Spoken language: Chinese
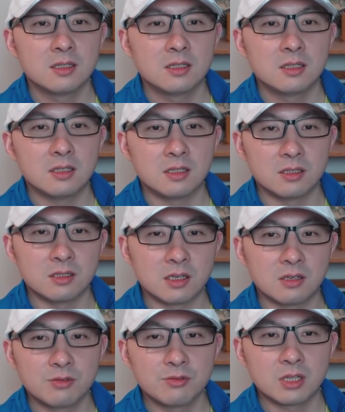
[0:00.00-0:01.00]
呃，然
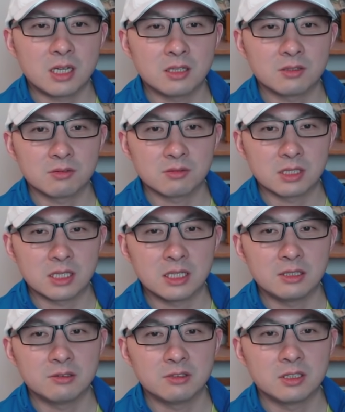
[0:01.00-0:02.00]
后越大的数字开
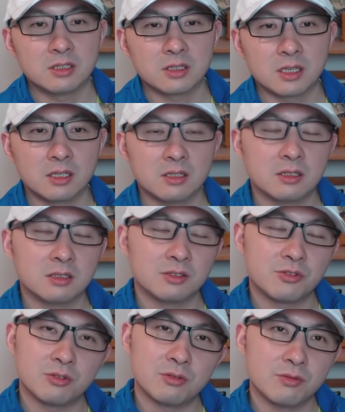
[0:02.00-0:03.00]
头呢，它那个
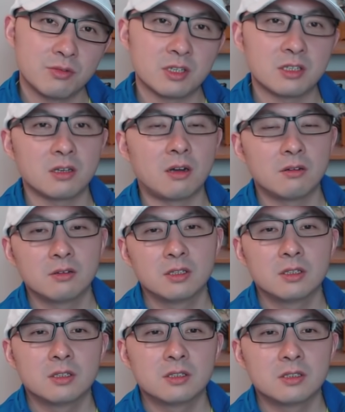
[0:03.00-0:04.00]
就越小。
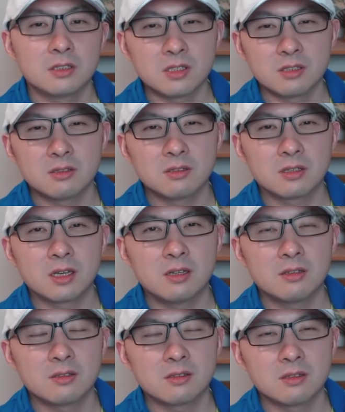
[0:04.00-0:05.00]
其实这个概
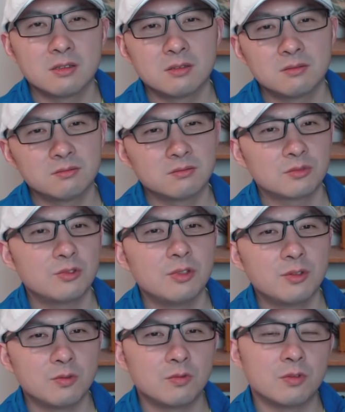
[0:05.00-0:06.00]
这个规
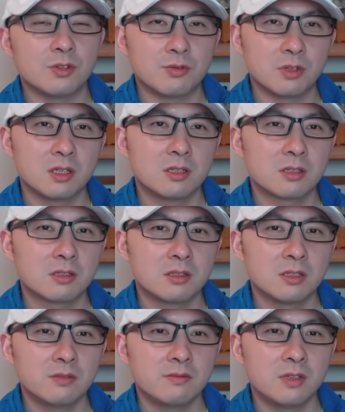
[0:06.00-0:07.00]
律，我觉得是
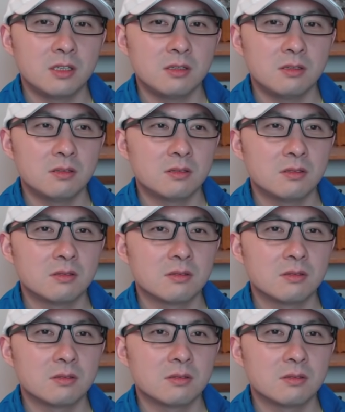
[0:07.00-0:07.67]
因为。